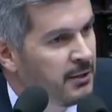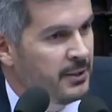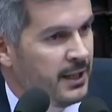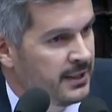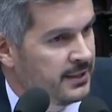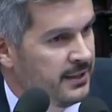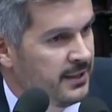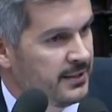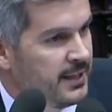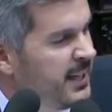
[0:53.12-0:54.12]
hablan?
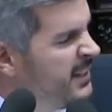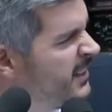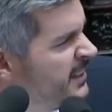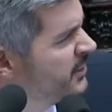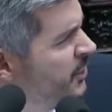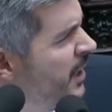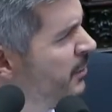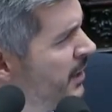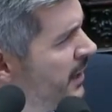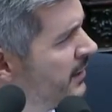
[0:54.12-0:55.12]
¿De qué indignación
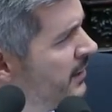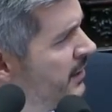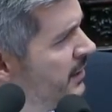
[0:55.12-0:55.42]
hablan?